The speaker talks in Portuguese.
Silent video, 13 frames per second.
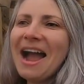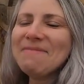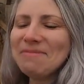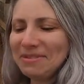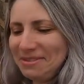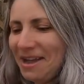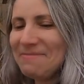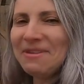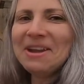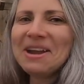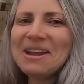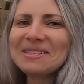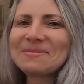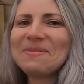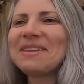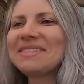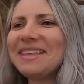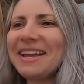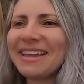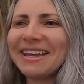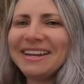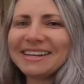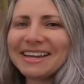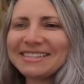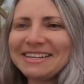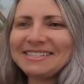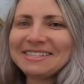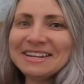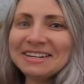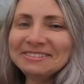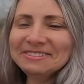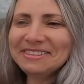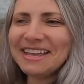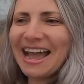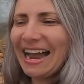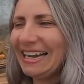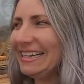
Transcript: Ai, meu Deus, a melhor resposta é aquela que a gente não dá.